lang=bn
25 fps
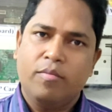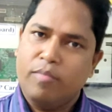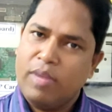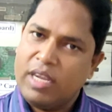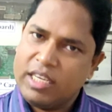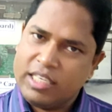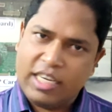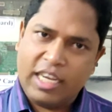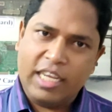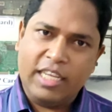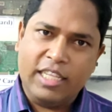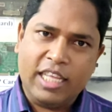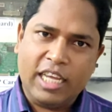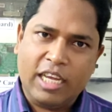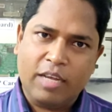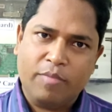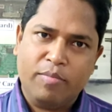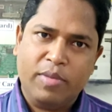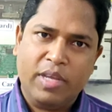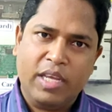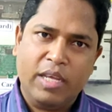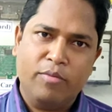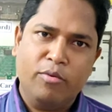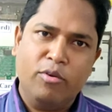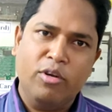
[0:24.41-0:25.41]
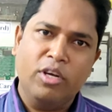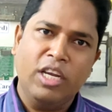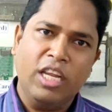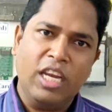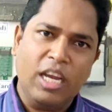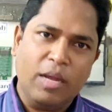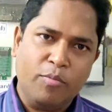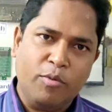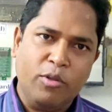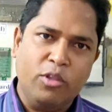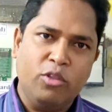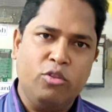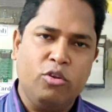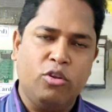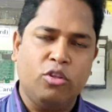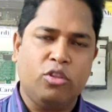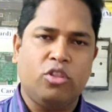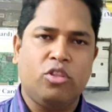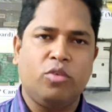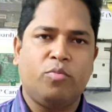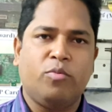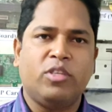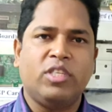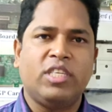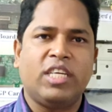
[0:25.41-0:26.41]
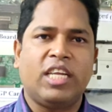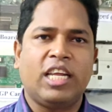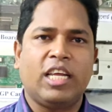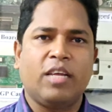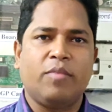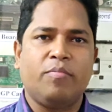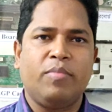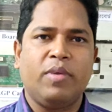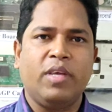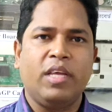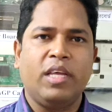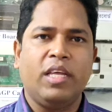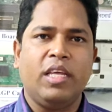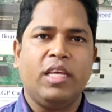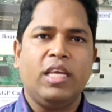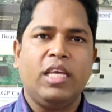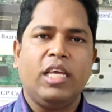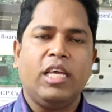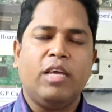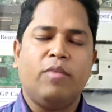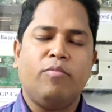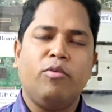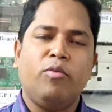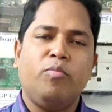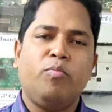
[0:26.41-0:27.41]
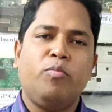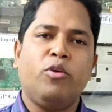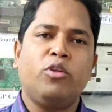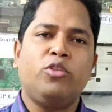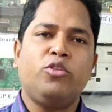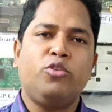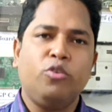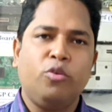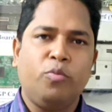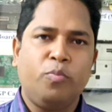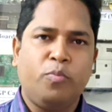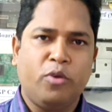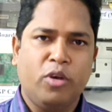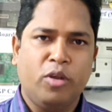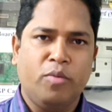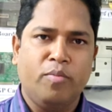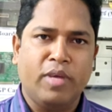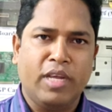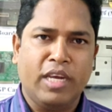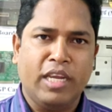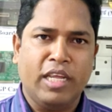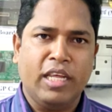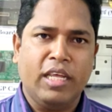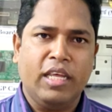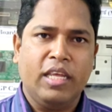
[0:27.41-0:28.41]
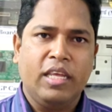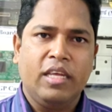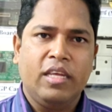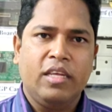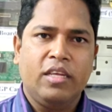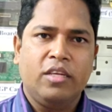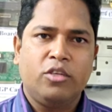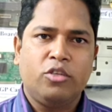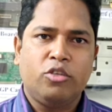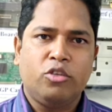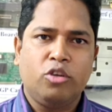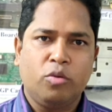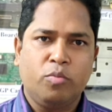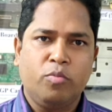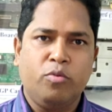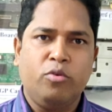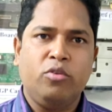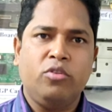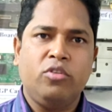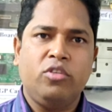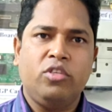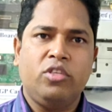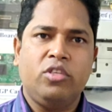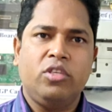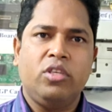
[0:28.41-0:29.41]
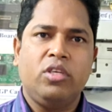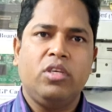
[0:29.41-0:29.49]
বাসায় থাকবে এবং নিরাপদ দূরত্ব বজায় রাখবে এবং প্রচুর পরিমাণে সবুজ